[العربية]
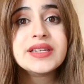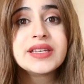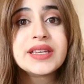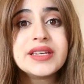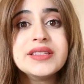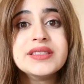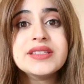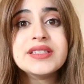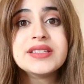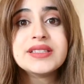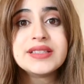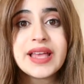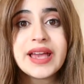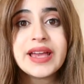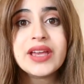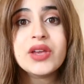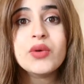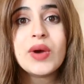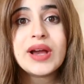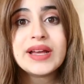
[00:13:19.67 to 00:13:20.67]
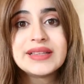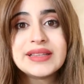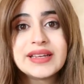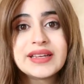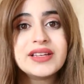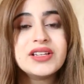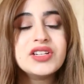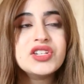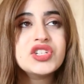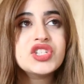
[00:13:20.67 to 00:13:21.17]
انك انت تلاقي
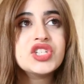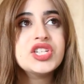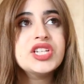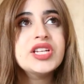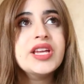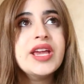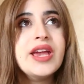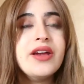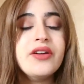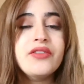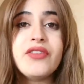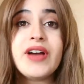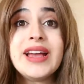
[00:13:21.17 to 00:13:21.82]
وقت لكل شيء